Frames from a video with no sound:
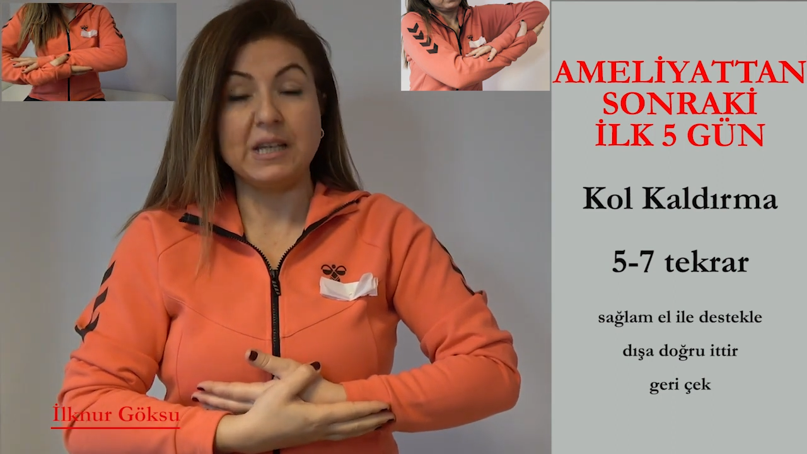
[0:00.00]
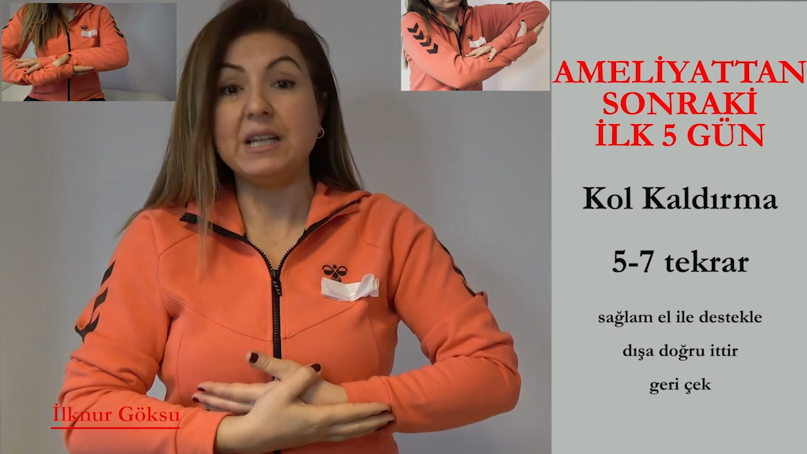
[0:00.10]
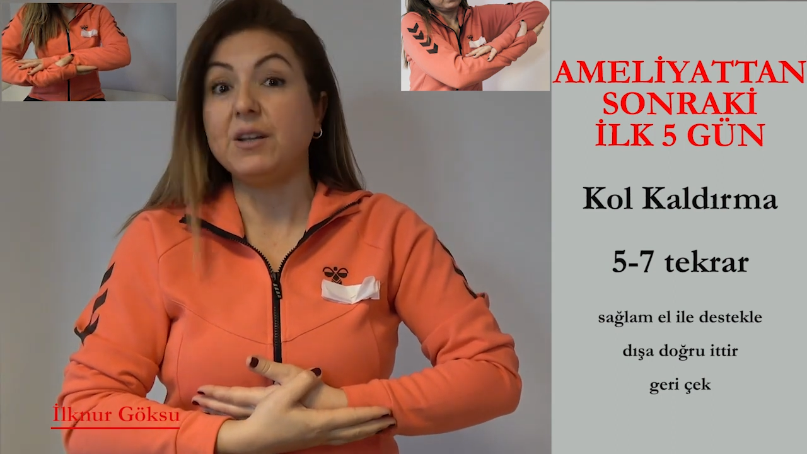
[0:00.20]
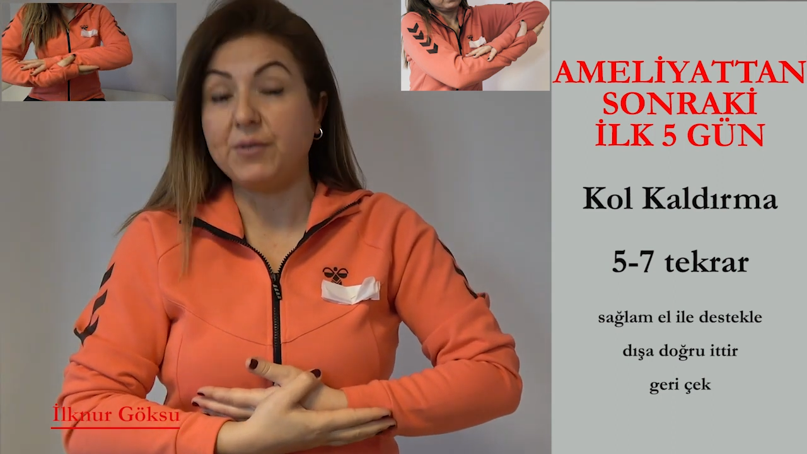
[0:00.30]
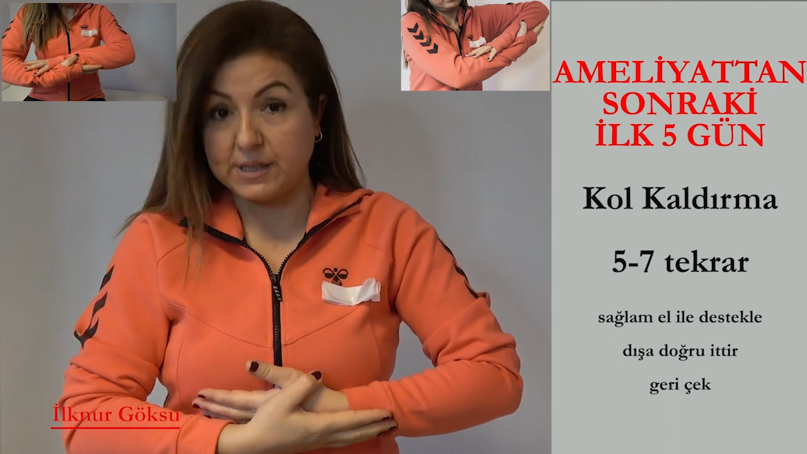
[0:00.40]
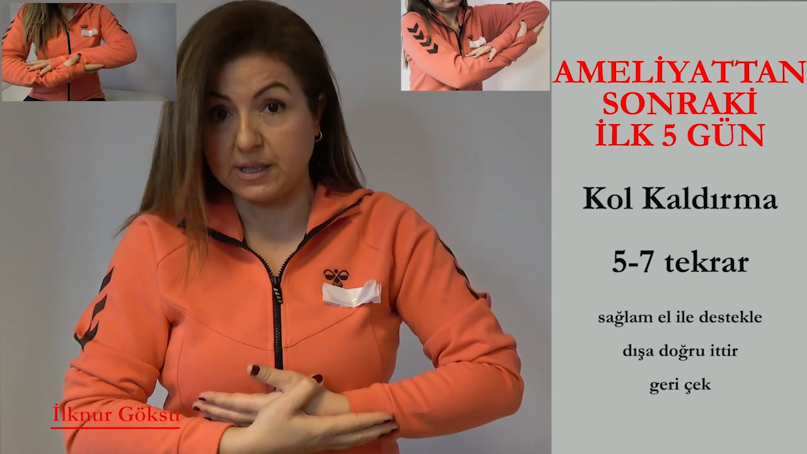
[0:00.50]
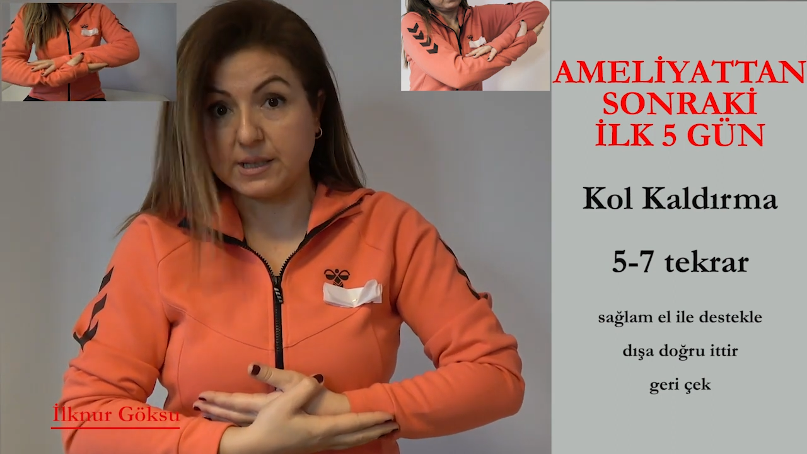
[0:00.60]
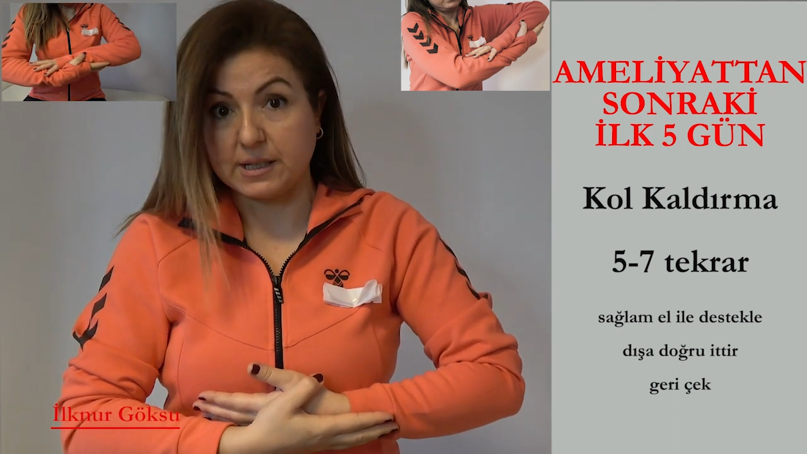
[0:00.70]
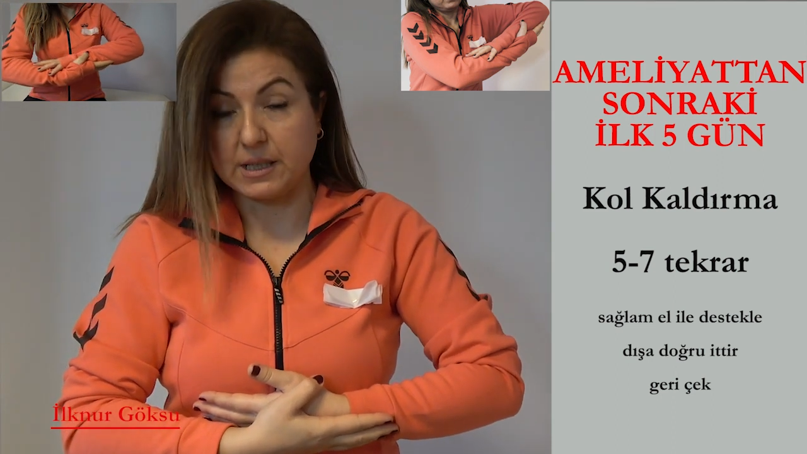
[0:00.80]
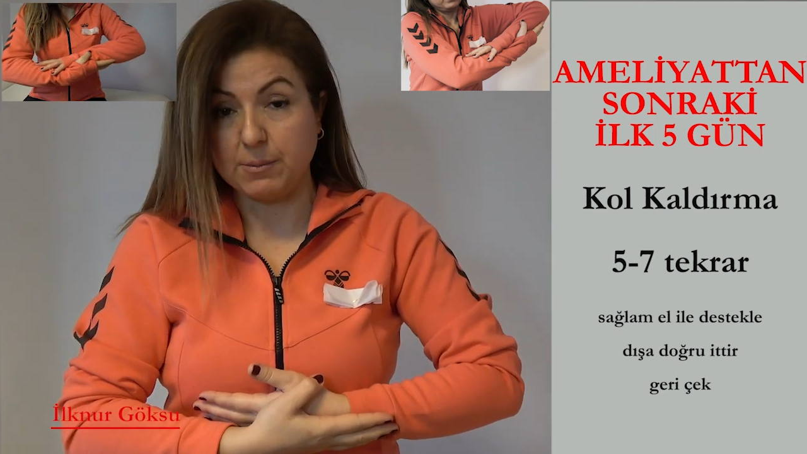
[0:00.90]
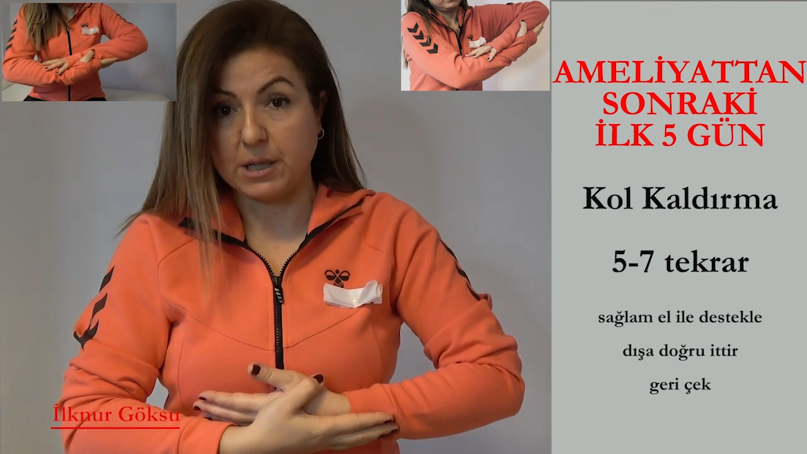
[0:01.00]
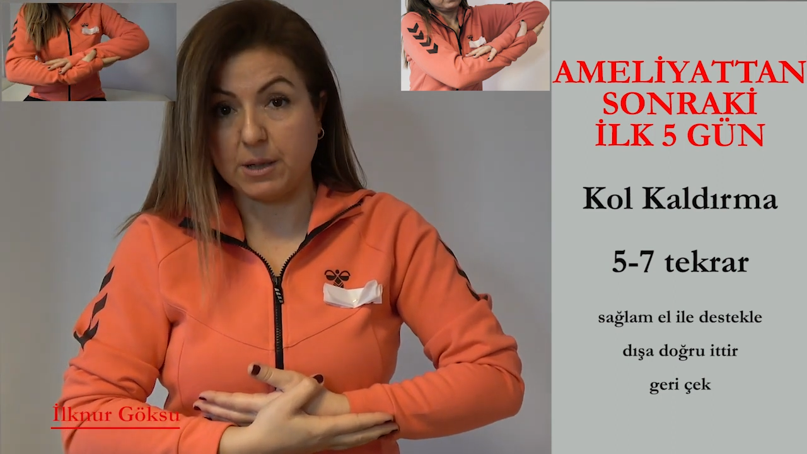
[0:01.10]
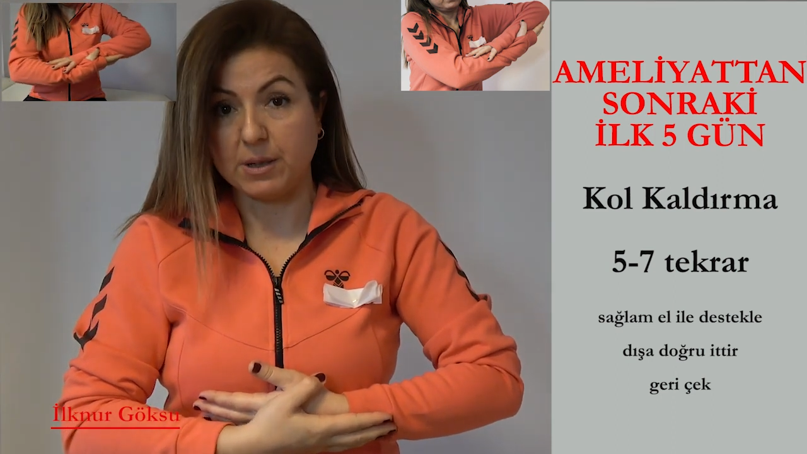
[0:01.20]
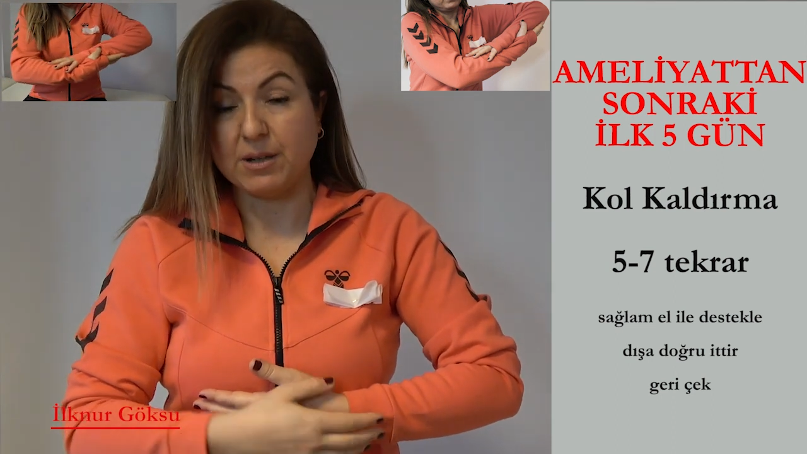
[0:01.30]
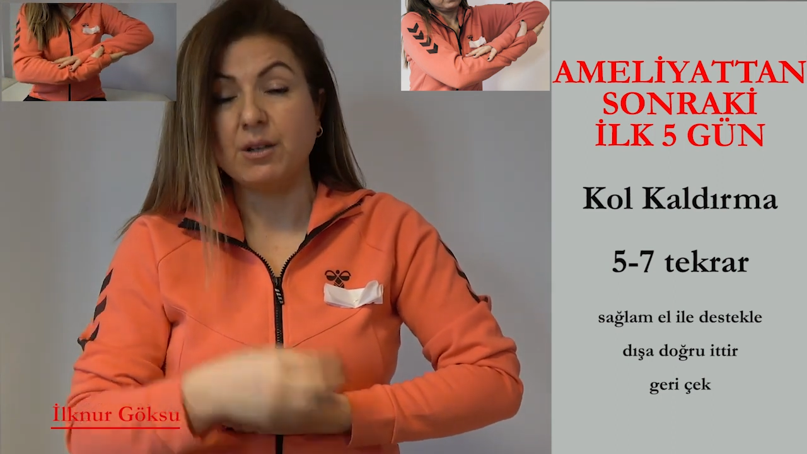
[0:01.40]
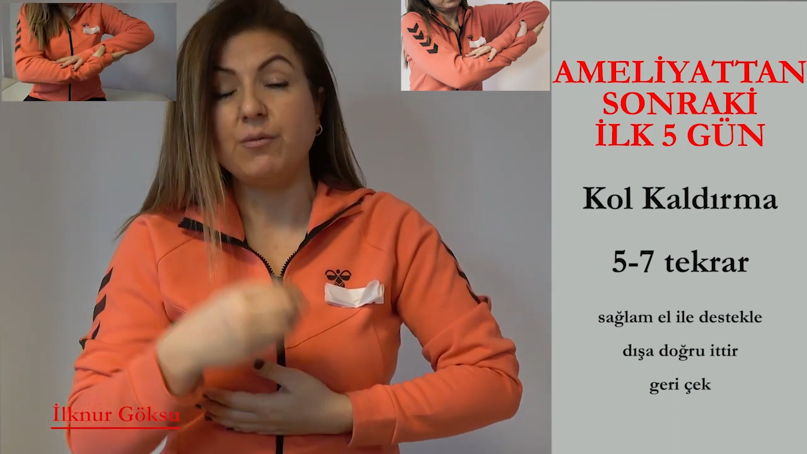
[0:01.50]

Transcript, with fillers: Yine nefes egzersiziyle beraber.